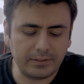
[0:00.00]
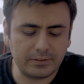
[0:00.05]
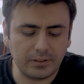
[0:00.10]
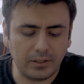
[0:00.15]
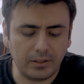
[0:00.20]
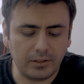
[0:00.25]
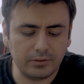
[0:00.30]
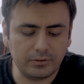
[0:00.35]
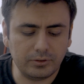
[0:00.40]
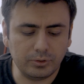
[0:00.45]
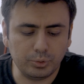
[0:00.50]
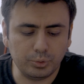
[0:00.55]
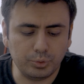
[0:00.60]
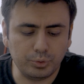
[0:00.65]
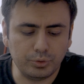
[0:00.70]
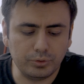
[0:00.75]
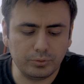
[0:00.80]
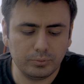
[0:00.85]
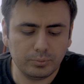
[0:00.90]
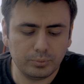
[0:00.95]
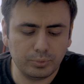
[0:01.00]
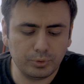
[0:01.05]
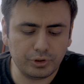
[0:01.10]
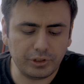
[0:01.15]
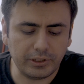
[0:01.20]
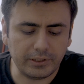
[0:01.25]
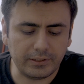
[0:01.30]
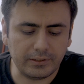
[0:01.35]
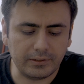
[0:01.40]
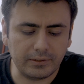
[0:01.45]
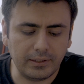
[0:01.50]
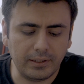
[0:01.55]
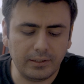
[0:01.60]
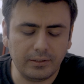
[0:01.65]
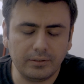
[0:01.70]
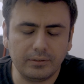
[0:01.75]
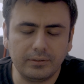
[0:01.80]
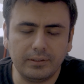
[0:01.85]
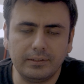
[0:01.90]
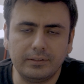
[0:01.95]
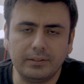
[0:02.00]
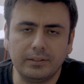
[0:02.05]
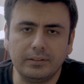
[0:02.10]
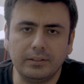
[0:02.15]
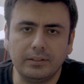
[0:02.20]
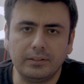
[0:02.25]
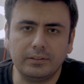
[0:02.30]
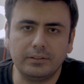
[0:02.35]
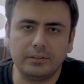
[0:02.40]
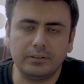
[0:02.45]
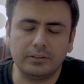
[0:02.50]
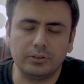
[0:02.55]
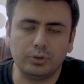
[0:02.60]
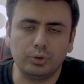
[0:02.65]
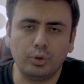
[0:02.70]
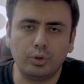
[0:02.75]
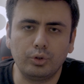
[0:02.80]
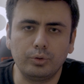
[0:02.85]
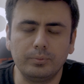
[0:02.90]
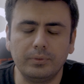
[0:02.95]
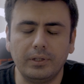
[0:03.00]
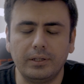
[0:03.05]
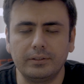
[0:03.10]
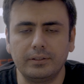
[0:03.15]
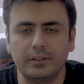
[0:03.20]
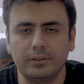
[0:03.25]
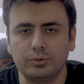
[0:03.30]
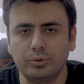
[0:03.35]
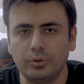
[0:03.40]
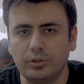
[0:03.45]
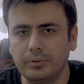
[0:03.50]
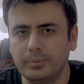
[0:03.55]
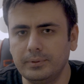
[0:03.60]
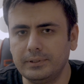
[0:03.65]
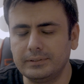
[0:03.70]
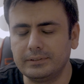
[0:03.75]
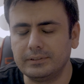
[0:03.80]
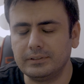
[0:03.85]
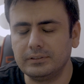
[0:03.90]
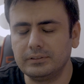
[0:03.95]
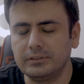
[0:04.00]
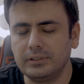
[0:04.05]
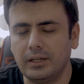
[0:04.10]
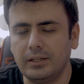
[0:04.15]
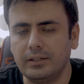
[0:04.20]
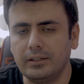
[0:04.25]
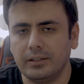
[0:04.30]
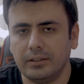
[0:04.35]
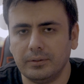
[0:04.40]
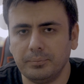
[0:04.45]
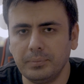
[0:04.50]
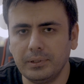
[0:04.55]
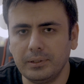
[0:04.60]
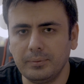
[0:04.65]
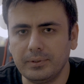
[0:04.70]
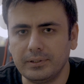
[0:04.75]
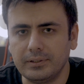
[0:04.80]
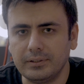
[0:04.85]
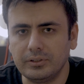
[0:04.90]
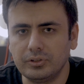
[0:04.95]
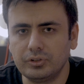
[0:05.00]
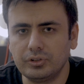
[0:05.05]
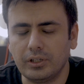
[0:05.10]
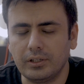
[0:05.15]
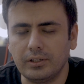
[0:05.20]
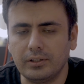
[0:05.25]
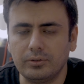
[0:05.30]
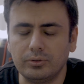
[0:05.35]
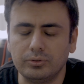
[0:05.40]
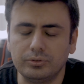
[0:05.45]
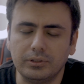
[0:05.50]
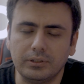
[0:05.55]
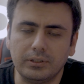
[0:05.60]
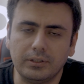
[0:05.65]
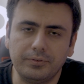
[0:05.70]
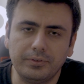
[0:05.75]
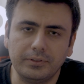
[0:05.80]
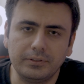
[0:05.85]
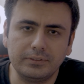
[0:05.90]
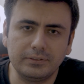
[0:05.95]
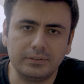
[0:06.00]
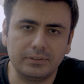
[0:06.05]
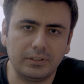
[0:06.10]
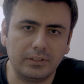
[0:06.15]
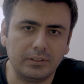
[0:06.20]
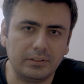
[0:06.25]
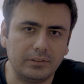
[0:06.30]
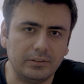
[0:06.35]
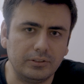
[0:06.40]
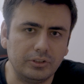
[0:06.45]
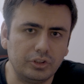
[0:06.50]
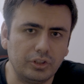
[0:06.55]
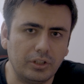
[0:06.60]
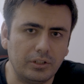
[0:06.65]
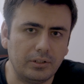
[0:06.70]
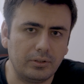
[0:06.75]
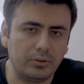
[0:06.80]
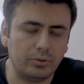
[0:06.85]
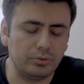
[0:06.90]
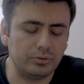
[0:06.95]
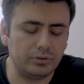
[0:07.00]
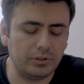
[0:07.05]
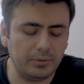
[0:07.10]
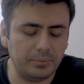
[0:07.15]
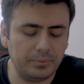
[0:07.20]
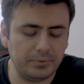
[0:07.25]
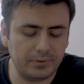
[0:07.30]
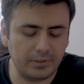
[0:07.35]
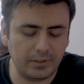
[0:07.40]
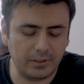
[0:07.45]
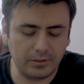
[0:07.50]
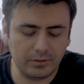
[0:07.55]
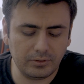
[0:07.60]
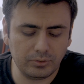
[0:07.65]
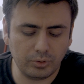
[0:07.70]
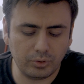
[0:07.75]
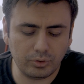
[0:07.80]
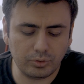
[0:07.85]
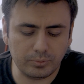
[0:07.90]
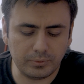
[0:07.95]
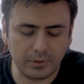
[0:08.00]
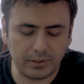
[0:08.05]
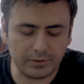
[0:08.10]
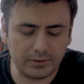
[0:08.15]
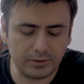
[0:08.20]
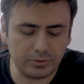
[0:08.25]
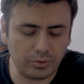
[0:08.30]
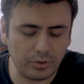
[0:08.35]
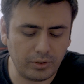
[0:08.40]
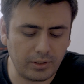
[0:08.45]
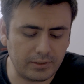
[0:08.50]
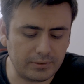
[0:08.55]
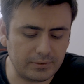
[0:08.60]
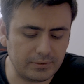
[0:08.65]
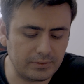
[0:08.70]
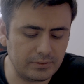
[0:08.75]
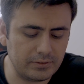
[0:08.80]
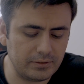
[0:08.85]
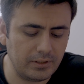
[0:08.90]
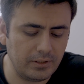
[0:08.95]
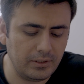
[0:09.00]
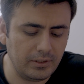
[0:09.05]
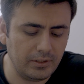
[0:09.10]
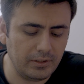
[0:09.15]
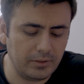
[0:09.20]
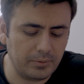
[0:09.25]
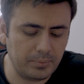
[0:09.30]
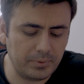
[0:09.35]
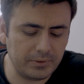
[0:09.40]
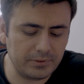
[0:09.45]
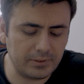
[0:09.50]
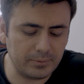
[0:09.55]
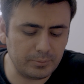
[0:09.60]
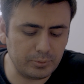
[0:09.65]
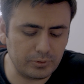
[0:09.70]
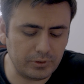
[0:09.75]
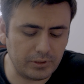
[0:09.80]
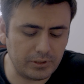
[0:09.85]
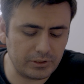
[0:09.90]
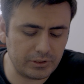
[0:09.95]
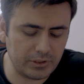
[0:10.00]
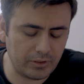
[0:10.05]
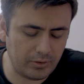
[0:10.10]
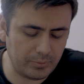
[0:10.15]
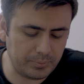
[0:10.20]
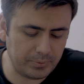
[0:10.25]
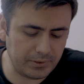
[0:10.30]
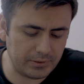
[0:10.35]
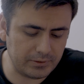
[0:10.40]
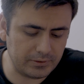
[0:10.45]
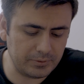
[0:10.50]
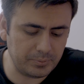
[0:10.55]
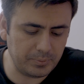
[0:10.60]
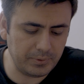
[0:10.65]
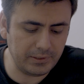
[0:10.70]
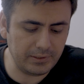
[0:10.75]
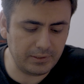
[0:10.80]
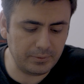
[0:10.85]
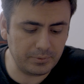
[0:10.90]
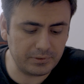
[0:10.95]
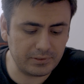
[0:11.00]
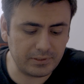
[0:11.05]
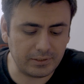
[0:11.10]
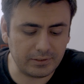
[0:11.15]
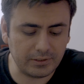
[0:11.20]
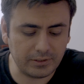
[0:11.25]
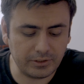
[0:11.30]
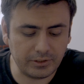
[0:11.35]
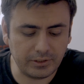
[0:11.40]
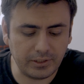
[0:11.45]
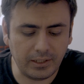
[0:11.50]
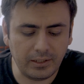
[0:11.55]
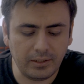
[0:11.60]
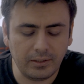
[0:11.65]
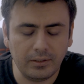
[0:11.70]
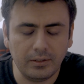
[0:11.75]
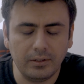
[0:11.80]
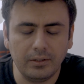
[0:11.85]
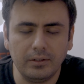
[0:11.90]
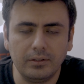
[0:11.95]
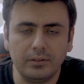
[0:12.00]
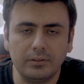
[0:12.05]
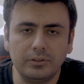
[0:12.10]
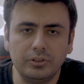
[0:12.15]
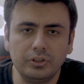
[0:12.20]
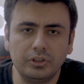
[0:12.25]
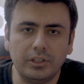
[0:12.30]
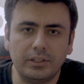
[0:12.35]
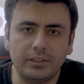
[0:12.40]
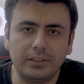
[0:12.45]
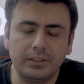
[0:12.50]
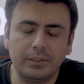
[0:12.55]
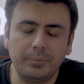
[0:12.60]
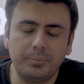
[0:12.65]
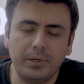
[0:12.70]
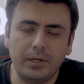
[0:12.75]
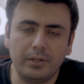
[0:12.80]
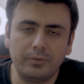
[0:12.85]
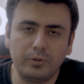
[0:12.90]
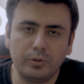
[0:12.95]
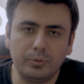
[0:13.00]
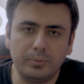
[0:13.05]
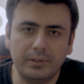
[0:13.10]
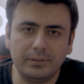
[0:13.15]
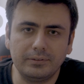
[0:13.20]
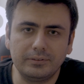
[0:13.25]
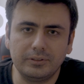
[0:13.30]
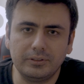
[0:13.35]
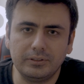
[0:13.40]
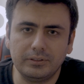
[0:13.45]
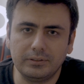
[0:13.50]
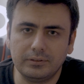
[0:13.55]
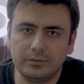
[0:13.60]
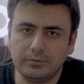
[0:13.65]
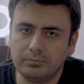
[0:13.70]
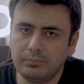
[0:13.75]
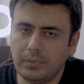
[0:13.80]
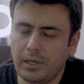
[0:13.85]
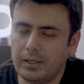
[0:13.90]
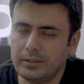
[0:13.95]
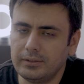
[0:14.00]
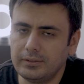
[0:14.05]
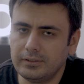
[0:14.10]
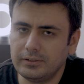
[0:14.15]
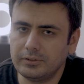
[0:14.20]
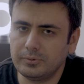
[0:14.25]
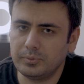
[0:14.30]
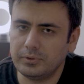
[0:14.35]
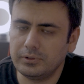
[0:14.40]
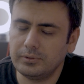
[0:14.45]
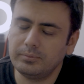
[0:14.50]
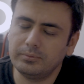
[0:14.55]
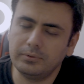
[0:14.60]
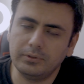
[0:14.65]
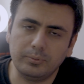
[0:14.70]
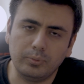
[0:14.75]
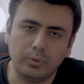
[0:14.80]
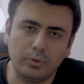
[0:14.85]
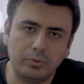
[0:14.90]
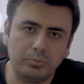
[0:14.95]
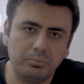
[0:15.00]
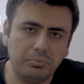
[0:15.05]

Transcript: S6 ürün bu şekilde. Detayları e, yorumlarda sorabilirsiniz. Yani bilmediğiniz şeyler olsa, kafanızın takıldığı şeyler olsa bize yorumlarda sorarsınız. Biz de bunları cevaplarız bildiğimiz kadarıyla. Dışarıdaki performansını beğendiniz mi bilmiyorum.